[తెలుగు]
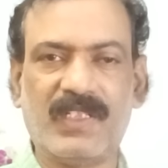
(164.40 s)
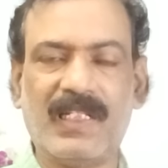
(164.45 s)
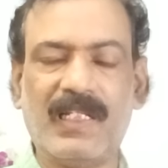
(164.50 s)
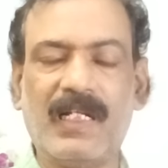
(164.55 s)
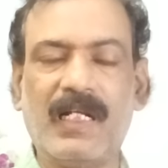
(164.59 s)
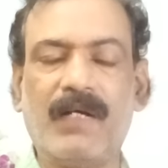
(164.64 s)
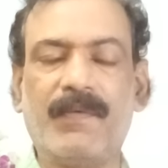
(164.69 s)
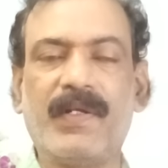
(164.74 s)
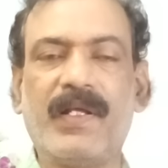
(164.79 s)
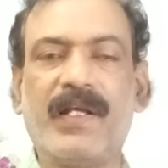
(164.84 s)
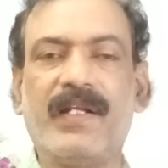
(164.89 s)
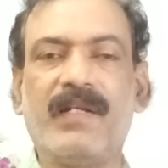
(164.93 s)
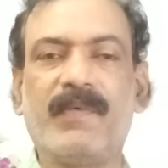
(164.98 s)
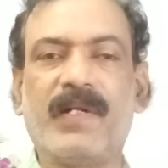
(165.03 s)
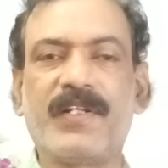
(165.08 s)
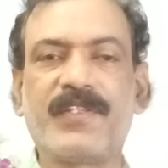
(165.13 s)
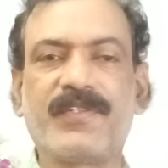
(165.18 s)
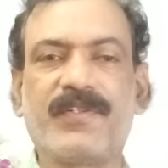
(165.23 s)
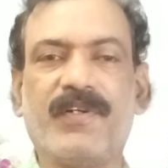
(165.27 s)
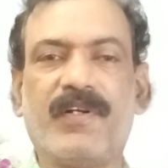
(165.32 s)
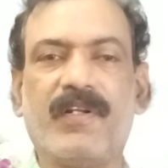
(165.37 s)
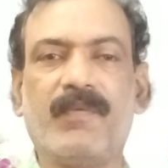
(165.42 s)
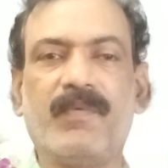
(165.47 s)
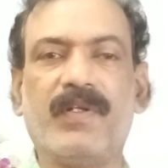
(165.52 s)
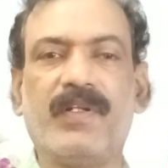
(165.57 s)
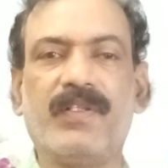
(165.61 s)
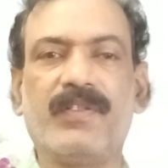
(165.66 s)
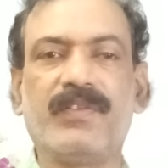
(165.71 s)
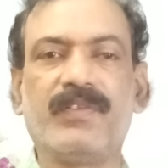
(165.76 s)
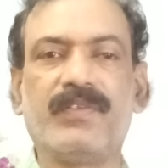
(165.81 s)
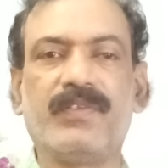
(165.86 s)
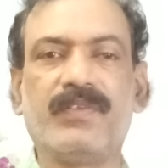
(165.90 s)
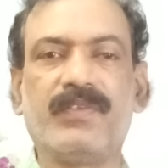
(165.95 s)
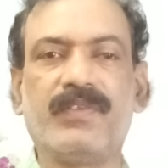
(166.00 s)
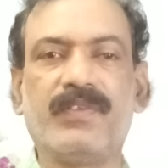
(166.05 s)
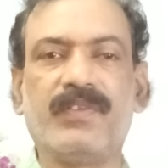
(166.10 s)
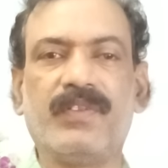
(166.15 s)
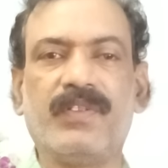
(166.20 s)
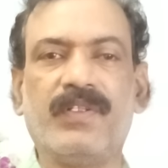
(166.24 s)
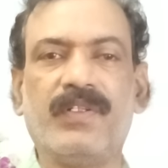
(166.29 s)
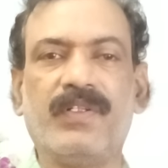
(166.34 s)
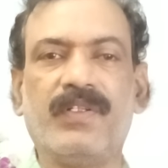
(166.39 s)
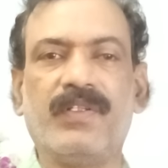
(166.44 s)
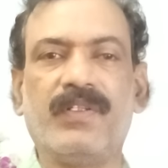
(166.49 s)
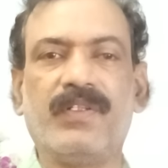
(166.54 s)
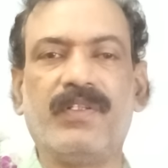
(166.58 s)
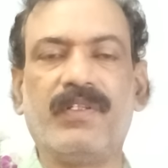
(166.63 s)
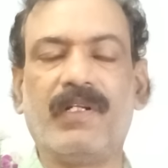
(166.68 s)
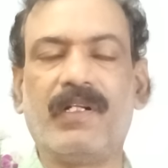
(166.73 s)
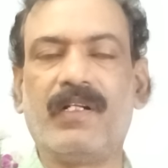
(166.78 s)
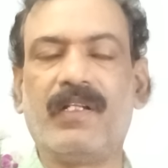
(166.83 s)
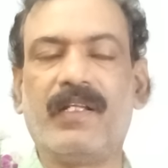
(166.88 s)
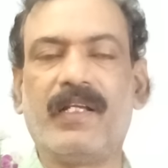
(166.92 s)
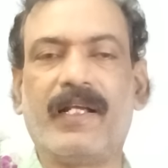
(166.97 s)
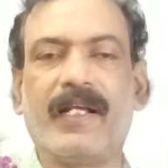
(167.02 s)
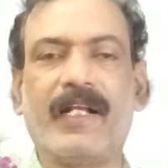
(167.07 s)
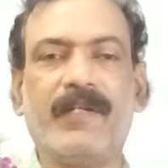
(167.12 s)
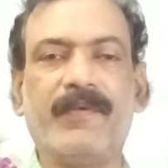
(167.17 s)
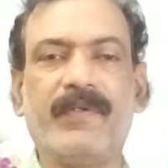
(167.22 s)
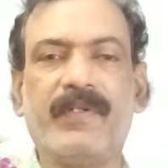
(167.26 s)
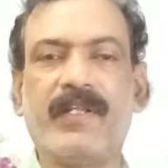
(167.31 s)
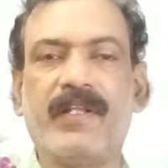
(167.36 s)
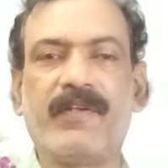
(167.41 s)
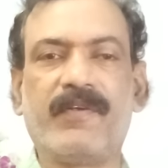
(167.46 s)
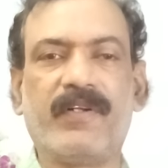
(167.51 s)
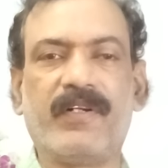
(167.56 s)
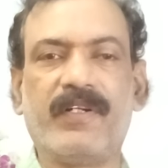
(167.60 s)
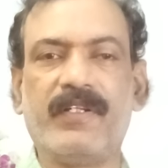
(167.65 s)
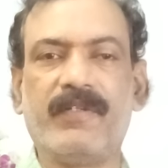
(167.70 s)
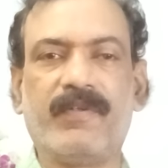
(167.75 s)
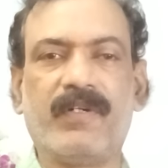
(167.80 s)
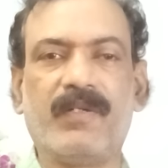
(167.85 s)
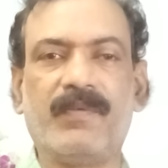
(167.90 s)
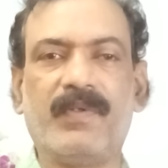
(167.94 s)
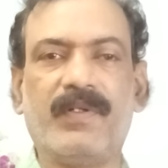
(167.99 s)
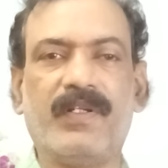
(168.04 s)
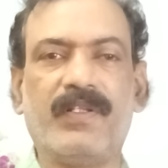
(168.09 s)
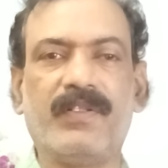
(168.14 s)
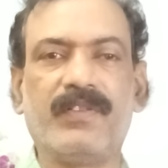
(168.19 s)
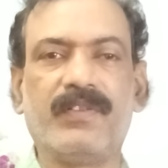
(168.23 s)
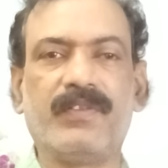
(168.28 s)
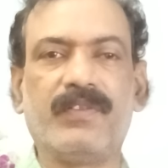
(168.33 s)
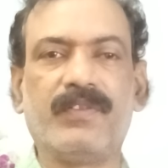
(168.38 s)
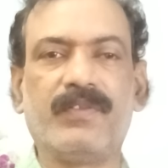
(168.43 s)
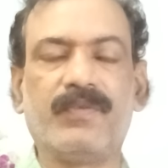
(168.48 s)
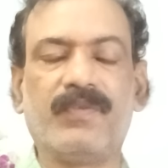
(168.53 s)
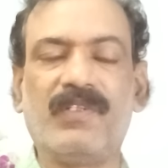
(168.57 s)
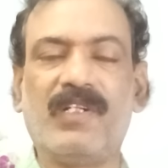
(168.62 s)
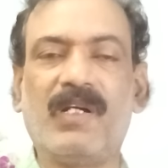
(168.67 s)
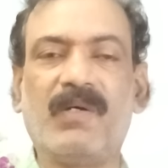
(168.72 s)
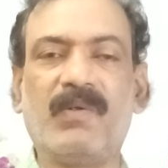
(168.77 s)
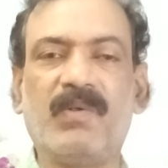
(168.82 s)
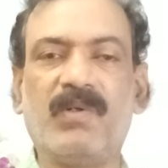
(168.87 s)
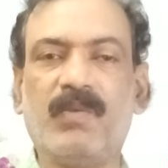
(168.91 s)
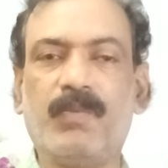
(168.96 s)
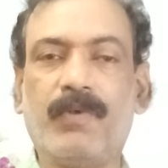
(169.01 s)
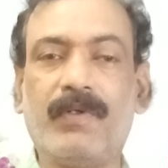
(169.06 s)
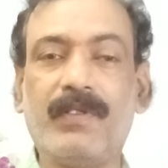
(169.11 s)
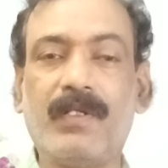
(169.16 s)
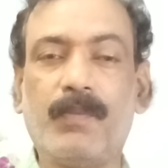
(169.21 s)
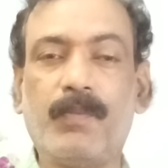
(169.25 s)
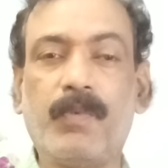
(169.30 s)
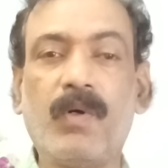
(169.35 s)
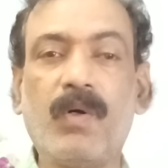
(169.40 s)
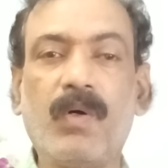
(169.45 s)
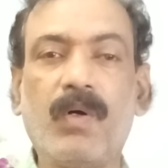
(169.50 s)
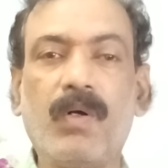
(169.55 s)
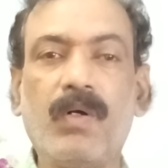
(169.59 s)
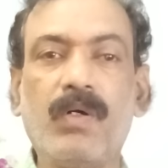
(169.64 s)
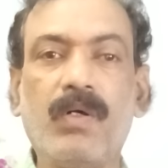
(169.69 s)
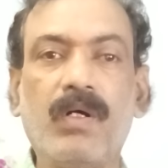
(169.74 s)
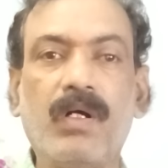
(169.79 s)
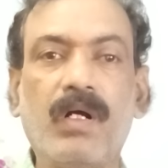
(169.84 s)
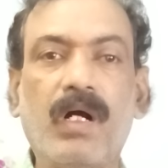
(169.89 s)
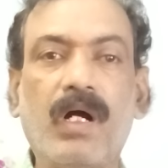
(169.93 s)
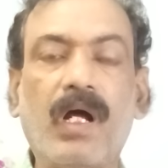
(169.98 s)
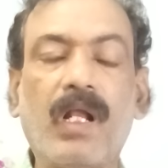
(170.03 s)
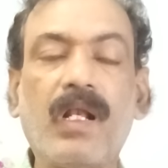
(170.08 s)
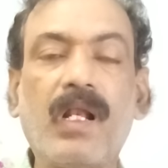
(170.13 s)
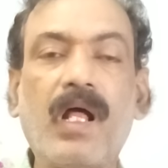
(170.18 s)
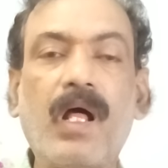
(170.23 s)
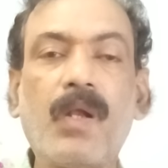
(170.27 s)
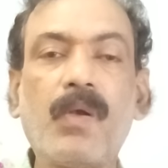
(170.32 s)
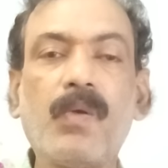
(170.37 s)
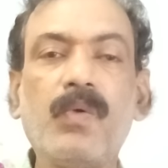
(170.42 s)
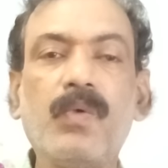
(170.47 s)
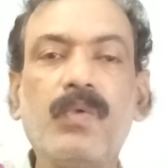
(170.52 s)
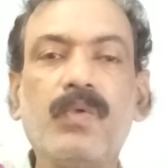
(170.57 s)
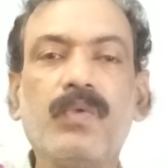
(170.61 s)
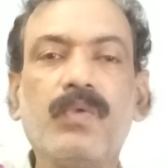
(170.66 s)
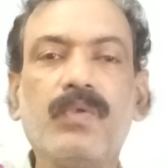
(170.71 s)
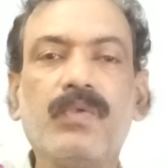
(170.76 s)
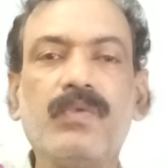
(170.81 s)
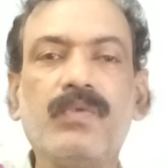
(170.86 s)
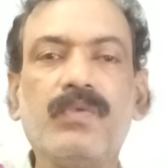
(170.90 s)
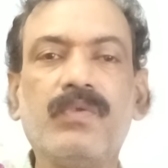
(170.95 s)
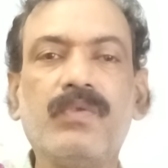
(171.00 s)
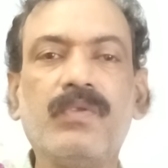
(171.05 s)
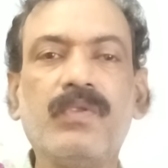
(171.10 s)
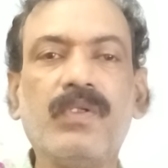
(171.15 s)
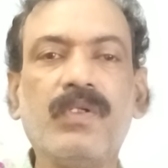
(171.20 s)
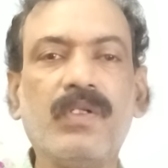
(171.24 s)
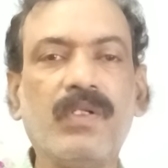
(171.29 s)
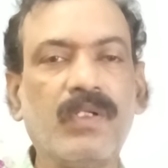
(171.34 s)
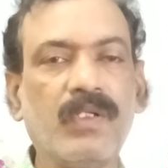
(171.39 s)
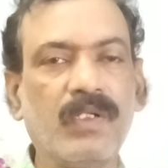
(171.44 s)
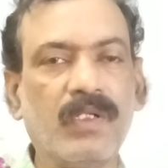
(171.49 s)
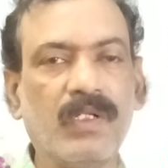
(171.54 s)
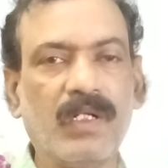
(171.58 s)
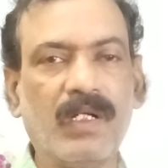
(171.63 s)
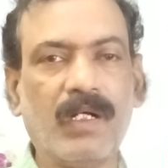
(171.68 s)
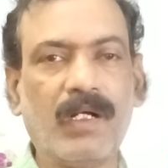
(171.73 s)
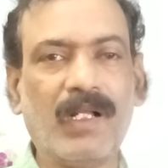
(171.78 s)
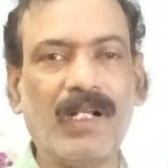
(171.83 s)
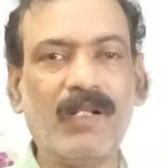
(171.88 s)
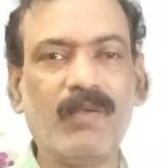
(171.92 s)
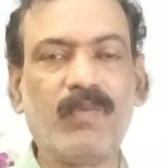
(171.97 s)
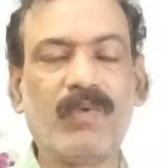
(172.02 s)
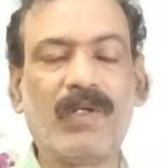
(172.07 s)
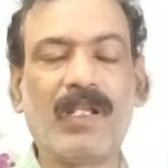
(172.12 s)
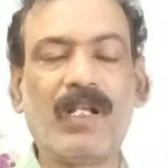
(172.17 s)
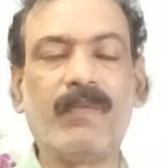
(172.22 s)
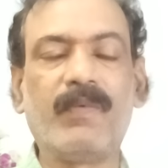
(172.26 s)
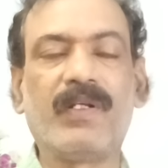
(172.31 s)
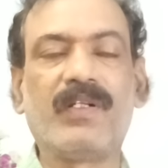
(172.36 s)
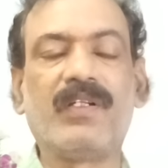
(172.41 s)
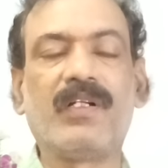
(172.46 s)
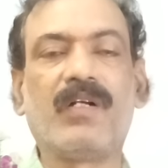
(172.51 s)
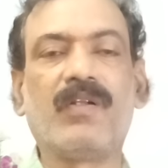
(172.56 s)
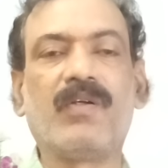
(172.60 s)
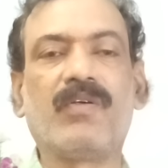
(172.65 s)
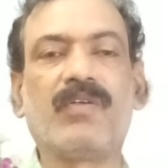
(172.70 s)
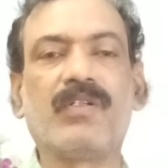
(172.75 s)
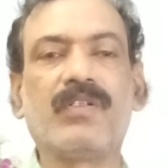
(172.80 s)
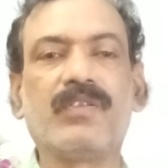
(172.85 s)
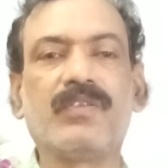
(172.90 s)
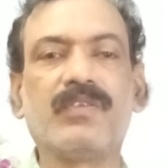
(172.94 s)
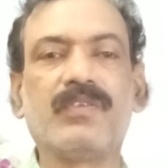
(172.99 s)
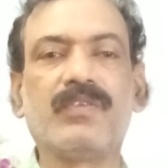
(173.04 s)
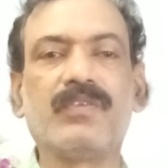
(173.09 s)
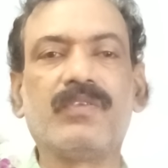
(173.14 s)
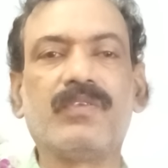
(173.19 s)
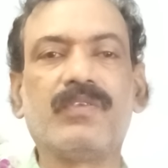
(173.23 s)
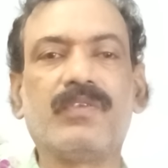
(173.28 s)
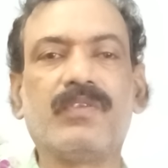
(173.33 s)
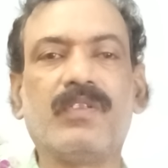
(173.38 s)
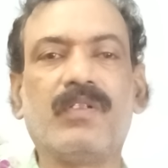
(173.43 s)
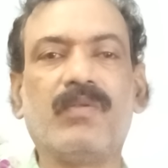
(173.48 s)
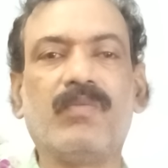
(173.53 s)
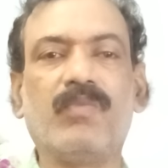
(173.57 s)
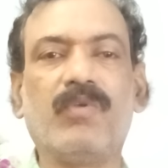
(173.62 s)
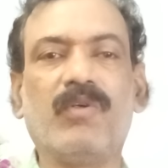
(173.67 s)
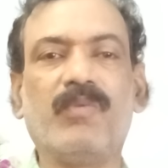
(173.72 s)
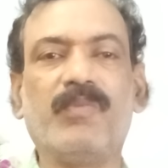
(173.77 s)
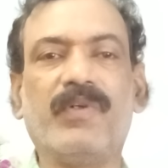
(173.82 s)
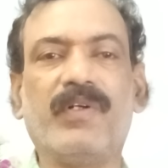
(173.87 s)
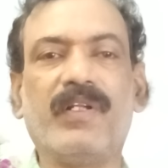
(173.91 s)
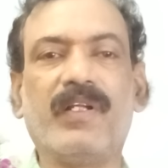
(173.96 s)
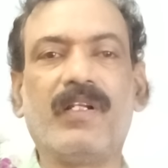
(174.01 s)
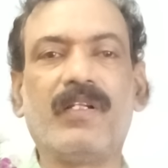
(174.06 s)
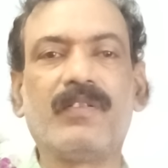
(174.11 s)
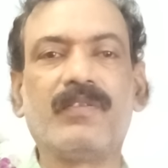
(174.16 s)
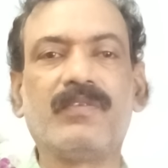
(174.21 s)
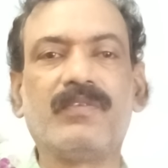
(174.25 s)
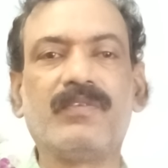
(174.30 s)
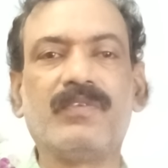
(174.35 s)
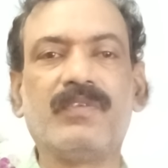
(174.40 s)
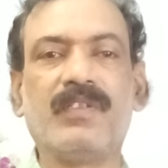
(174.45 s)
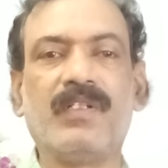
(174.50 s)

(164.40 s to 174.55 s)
చంద్రబాబు నాయుడిని పట్టించుకోవడం లేదు ఎన్డీఏ కన్వీనర్ కూడా ఇవ్వడం లేదు ఉంటే ఉండిపోతే పో అన్నారు అని మొదలుపెట్టినాడు ఒకడు బ్లూ మీడియాలో